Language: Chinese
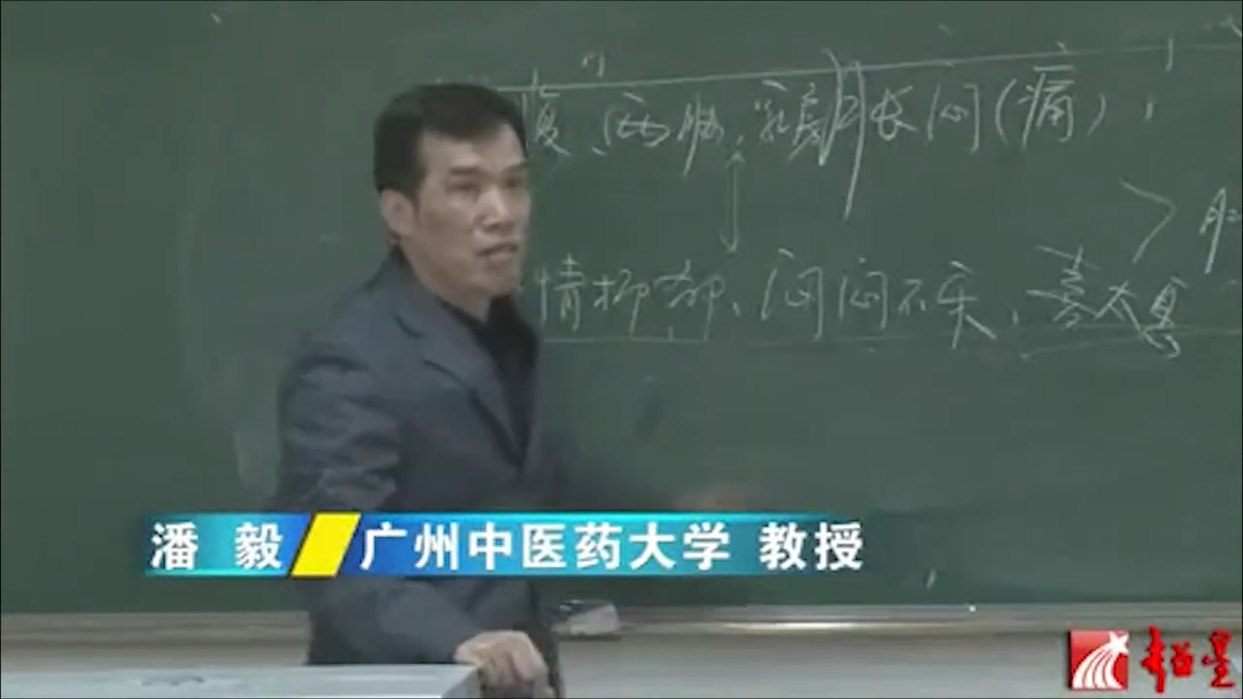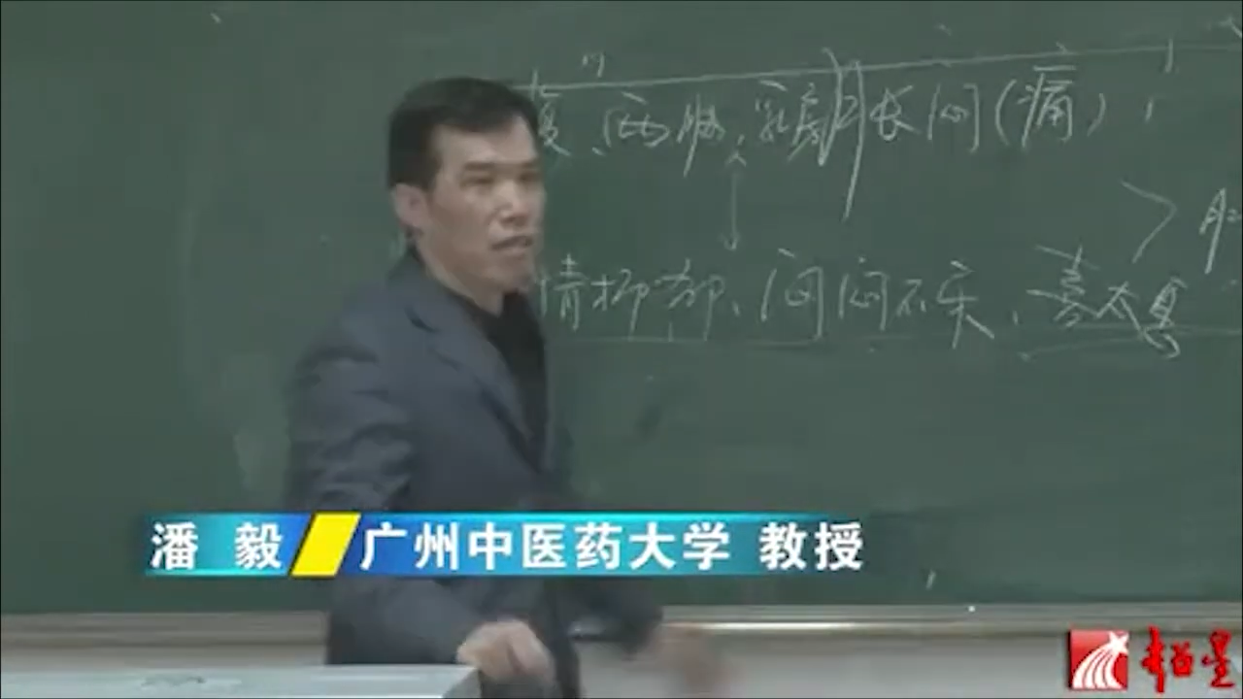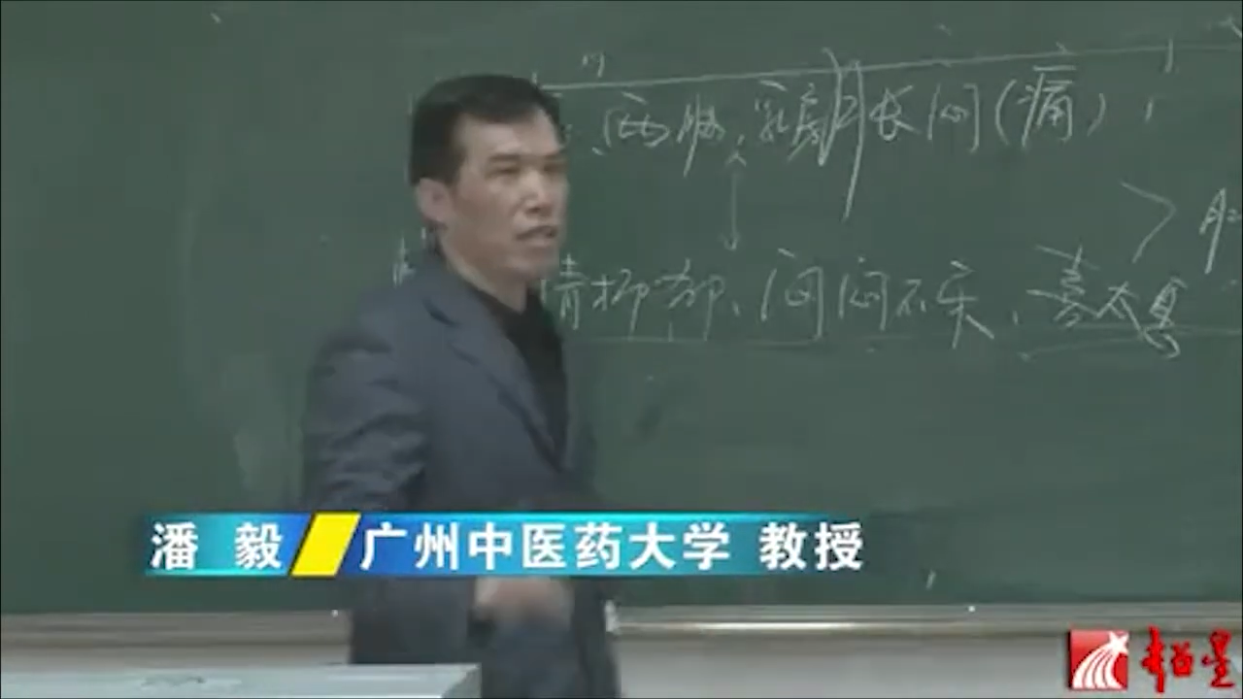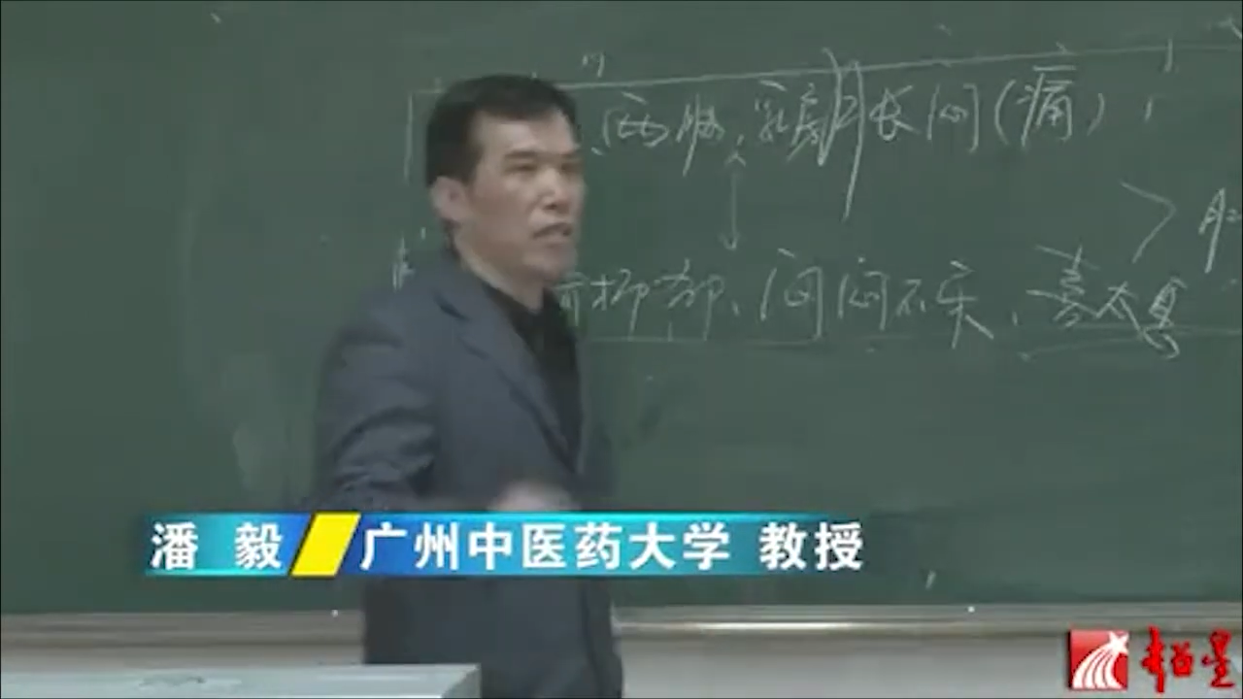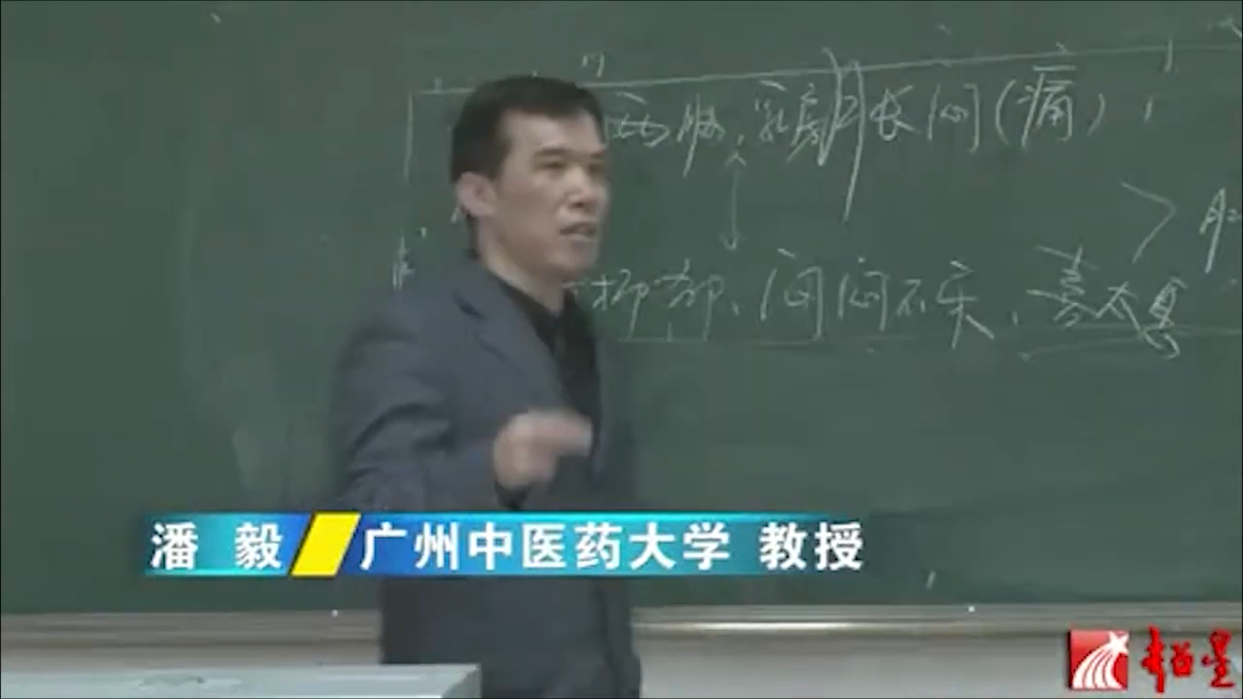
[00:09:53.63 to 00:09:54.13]

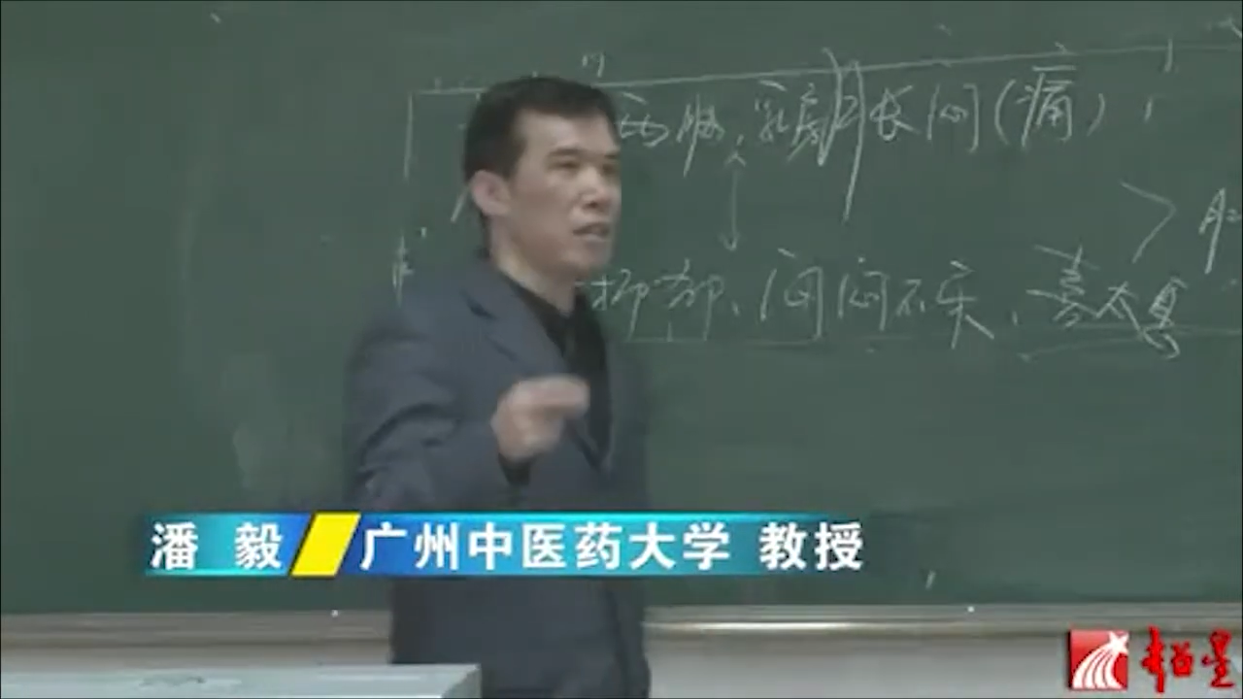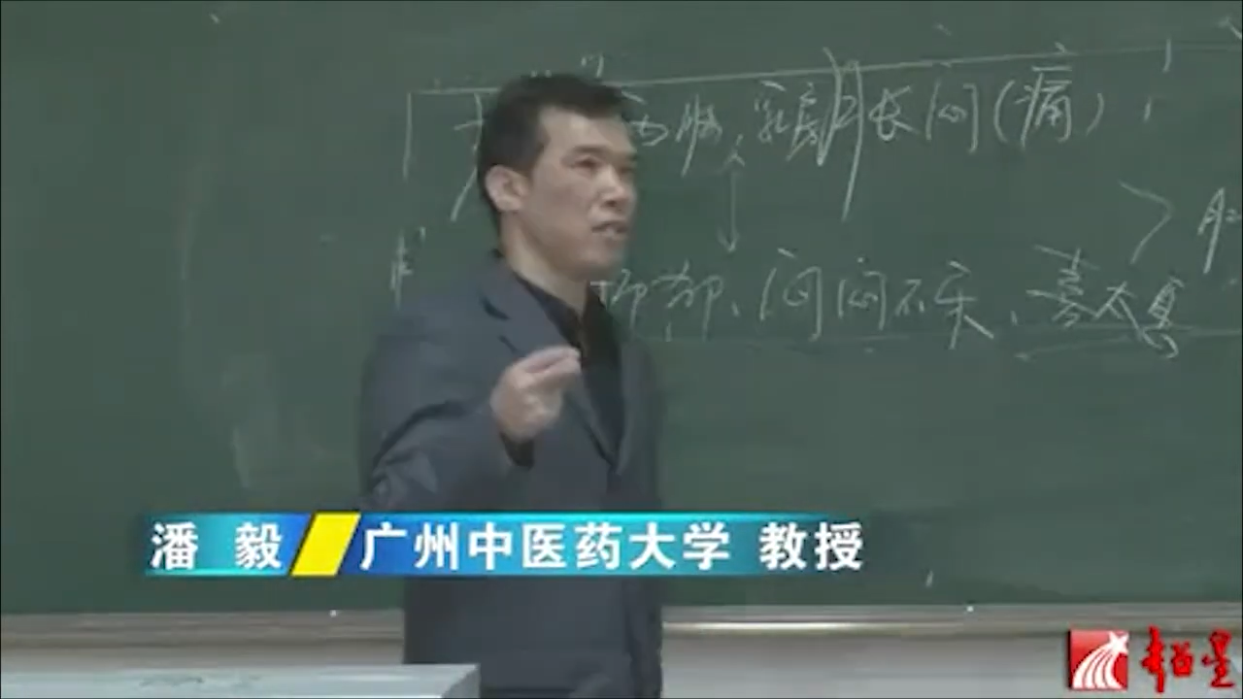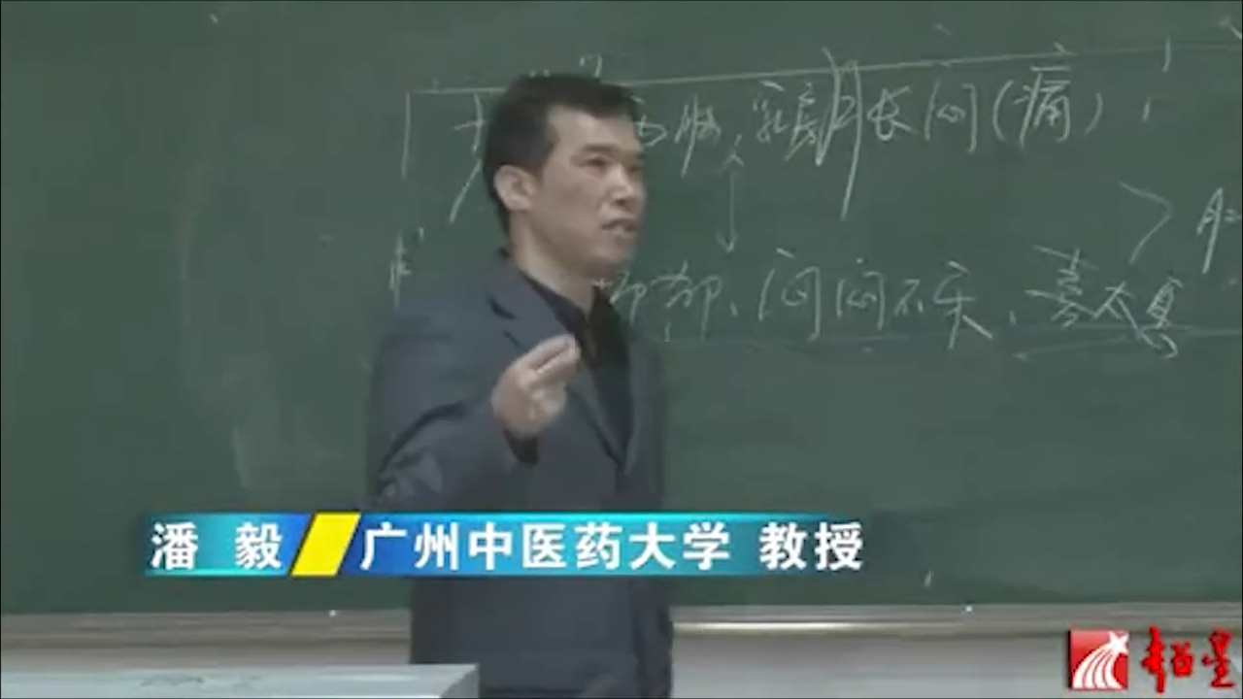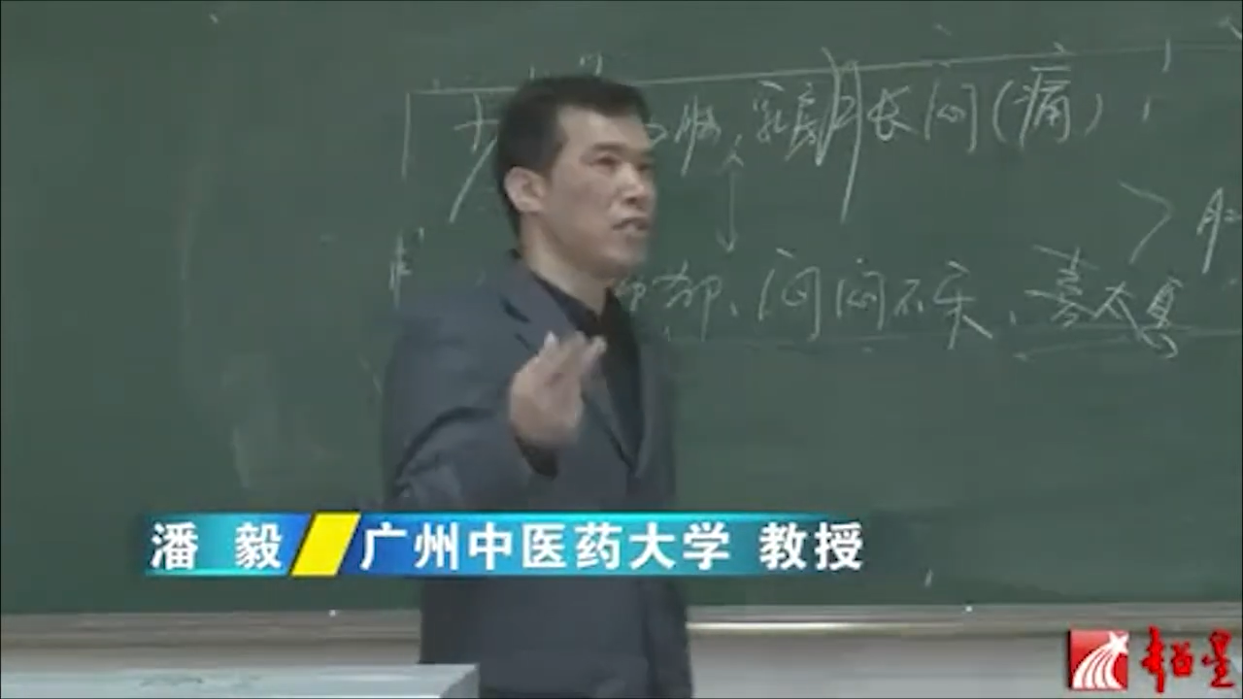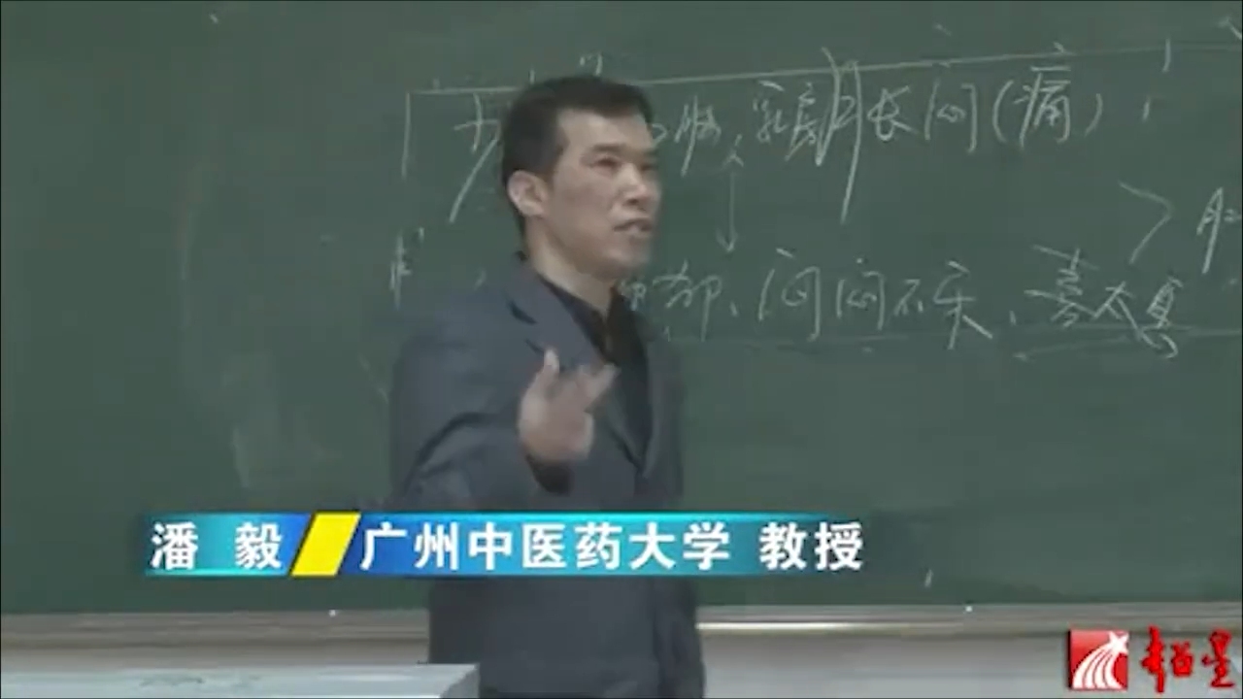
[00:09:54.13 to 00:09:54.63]
你检查一
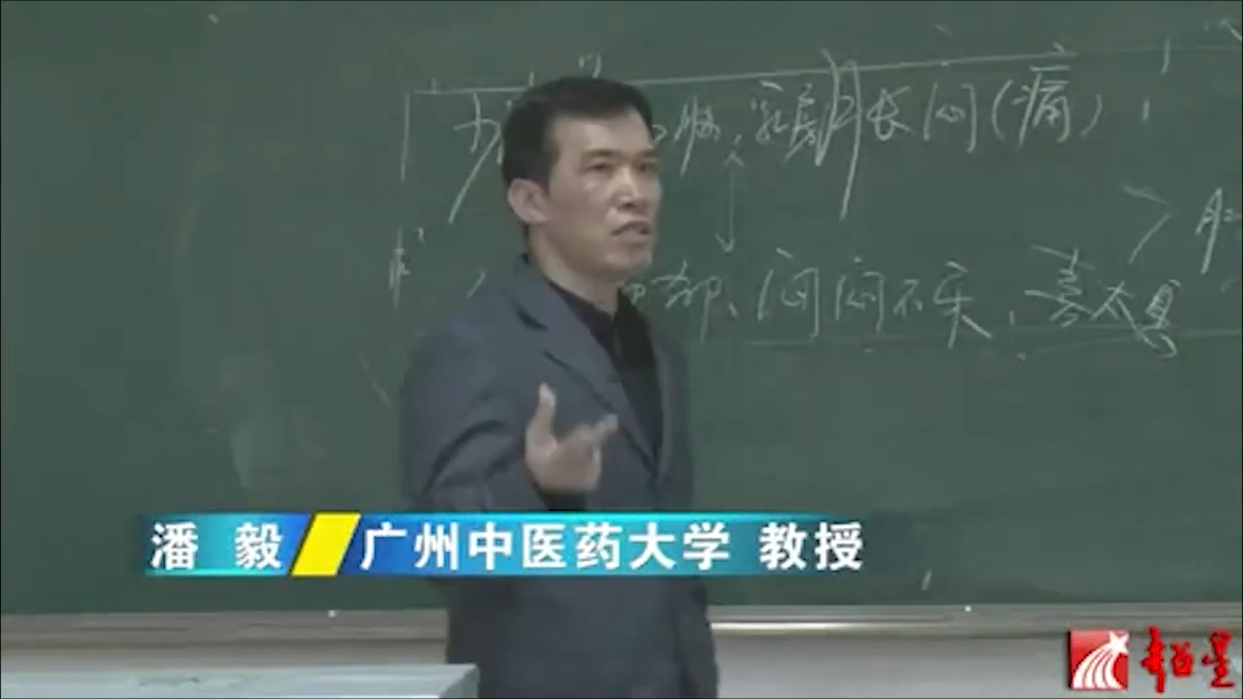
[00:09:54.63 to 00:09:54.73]
下生